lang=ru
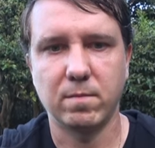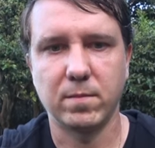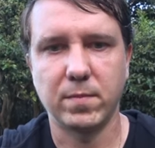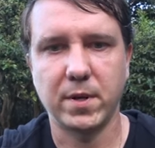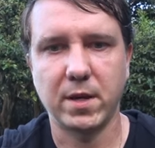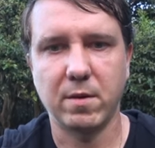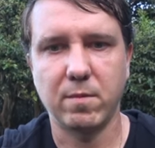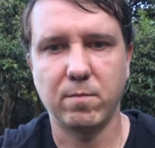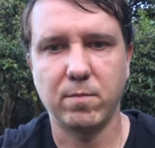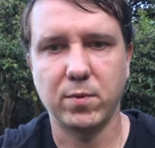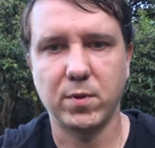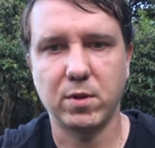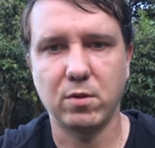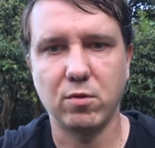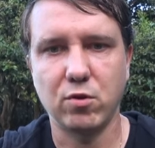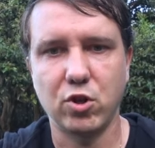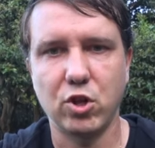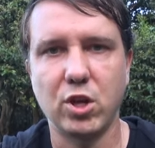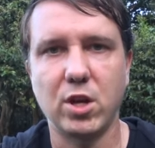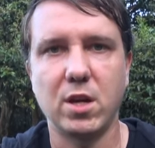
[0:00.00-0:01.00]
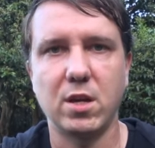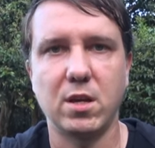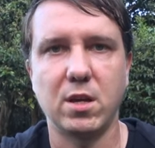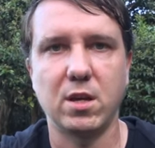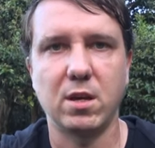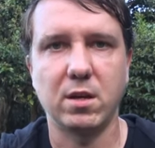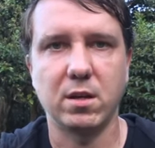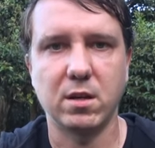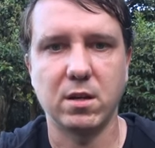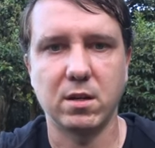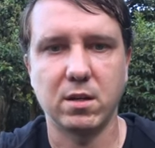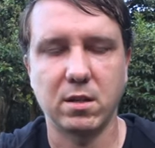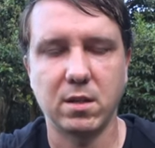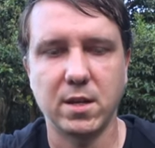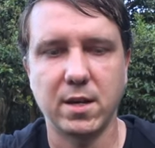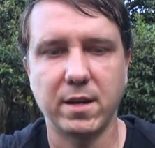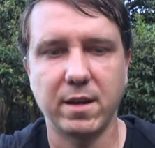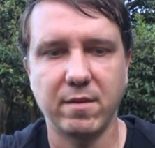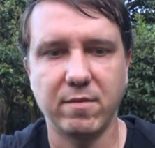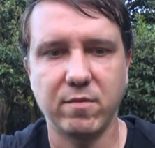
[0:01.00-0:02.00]
при подключении к
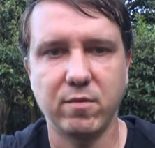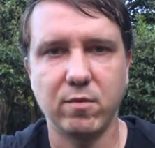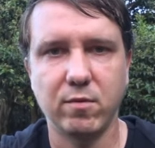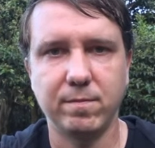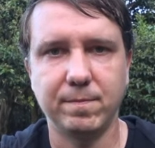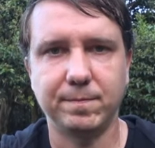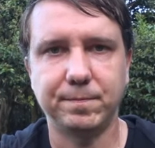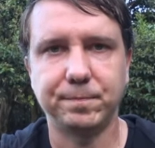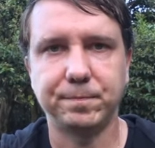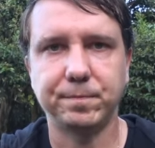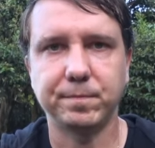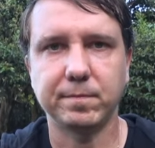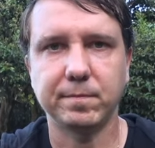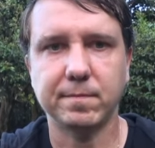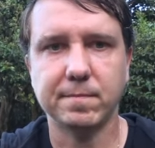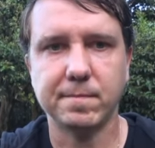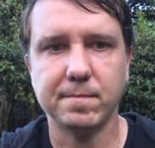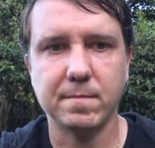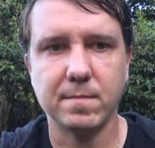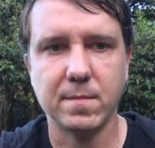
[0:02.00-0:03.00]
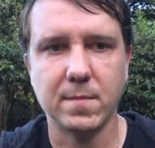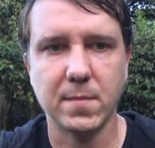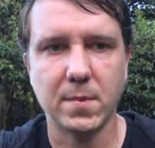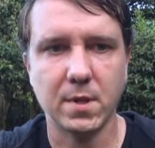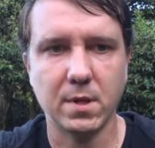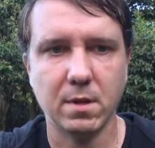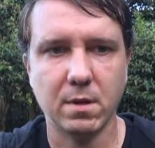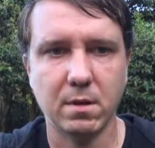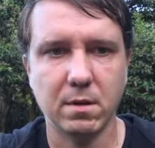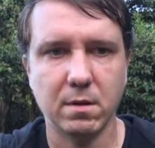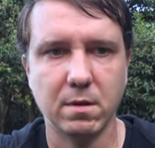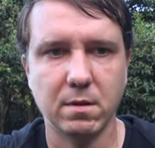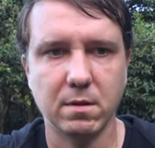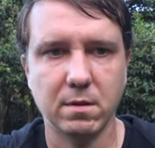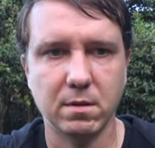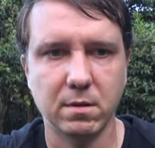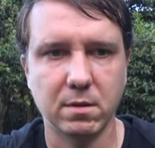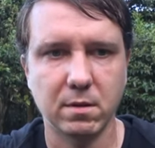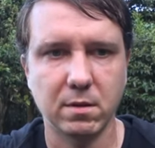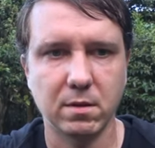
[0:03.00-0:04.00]
тарифу,
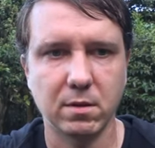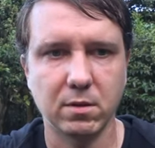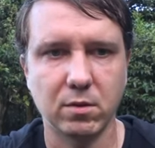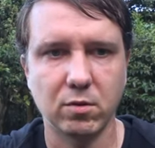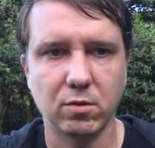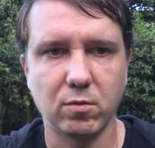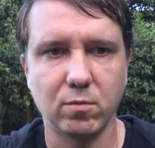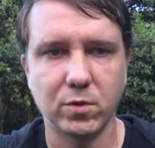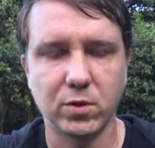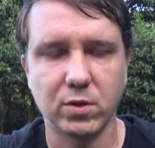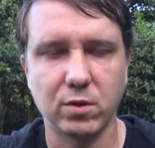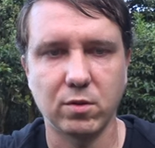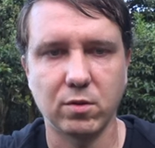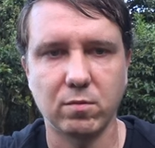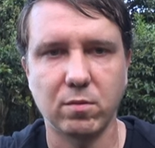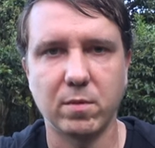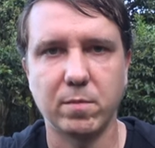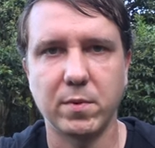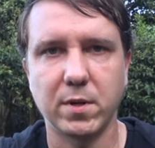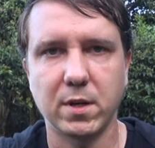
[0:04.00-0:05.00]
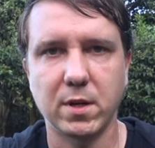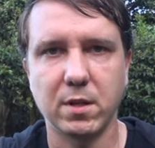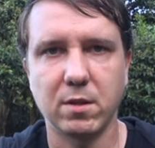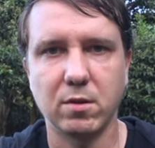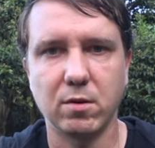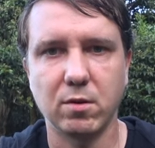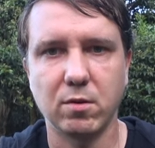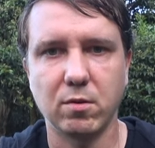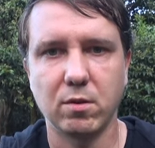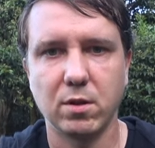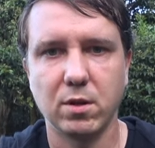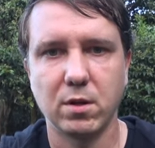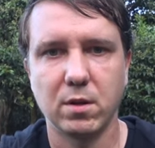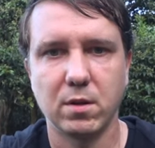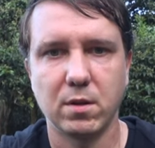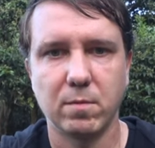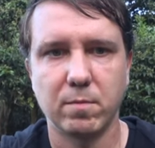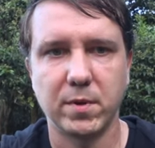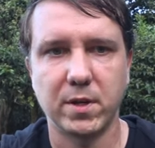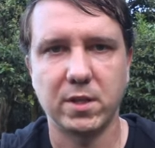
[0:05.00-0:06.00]
э, к новому сотовому оператору,
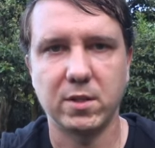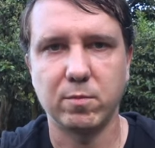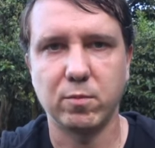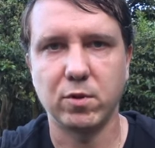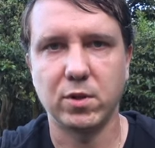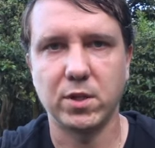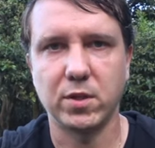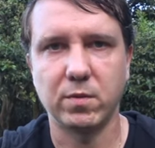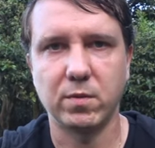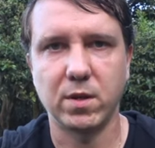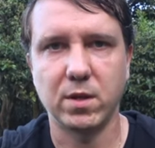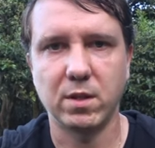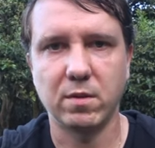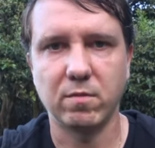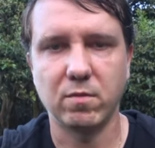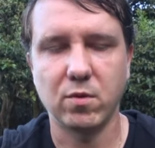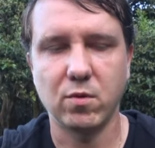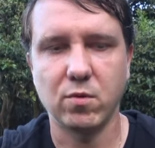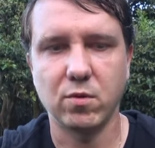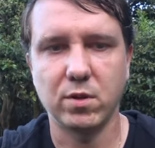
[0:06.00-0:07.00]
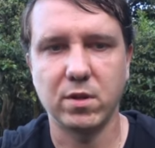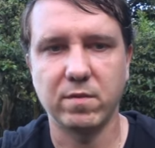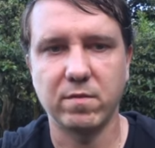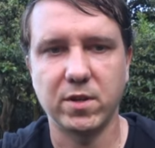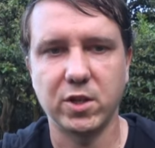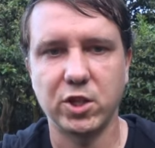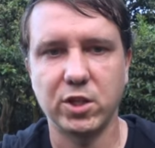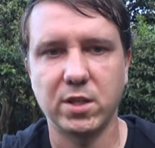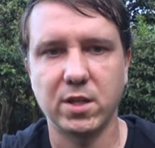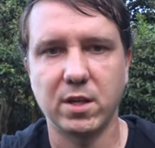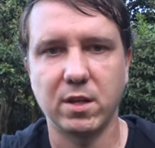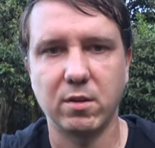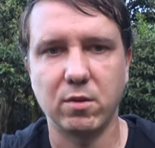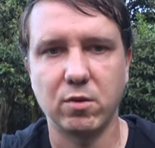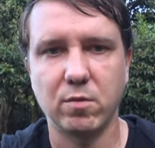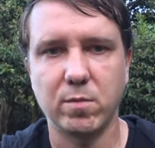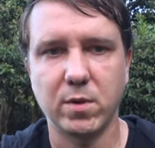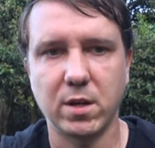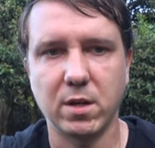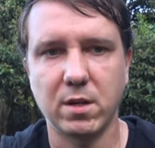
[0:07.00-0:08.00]
при использовании этого кода ваш старый
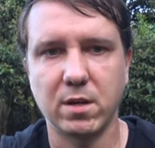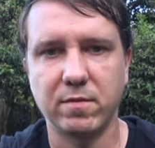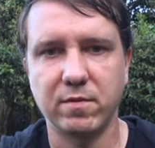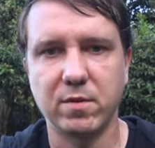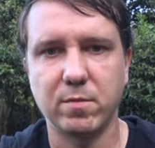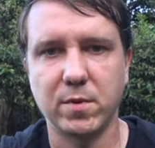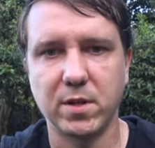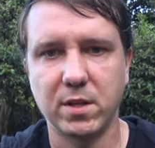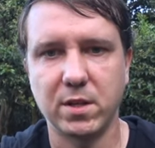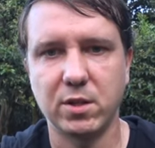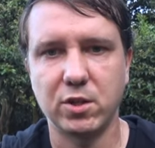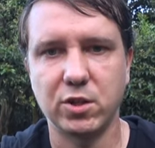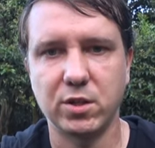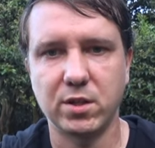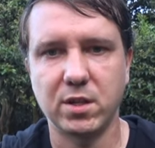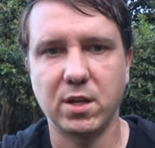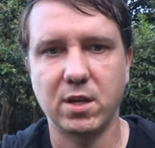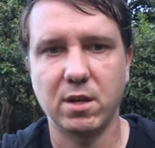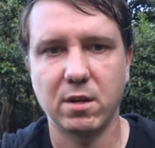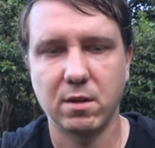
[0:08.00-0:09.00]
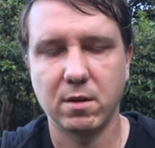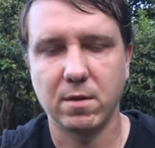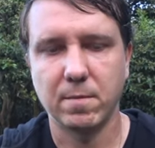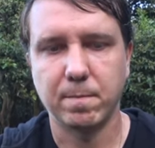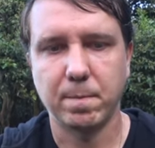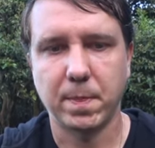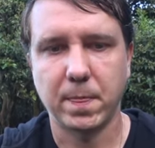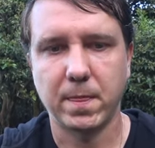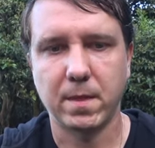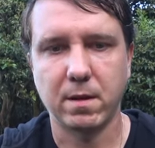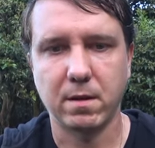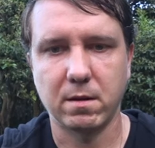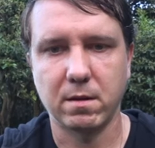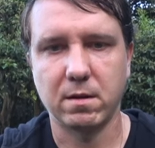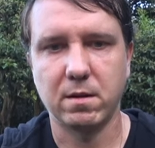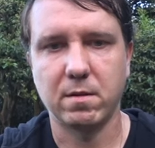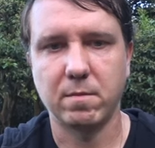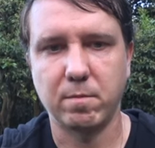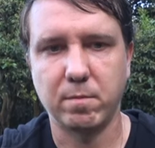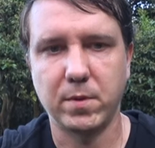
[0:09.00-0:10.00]
номер автоматически
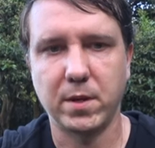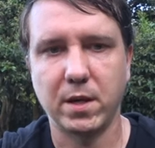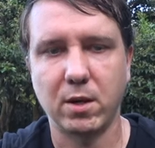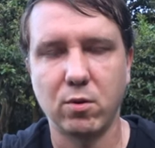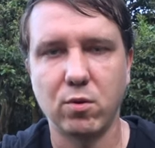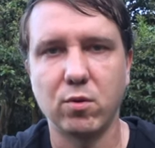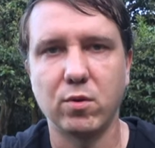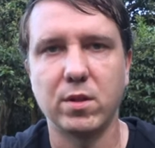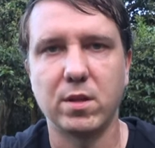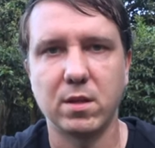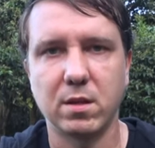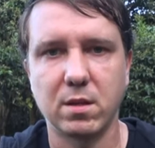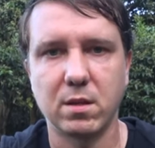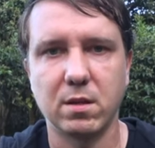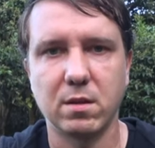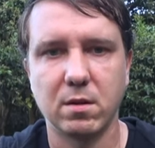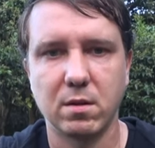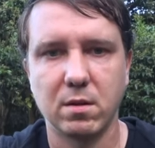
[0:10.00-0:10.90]
э, переходит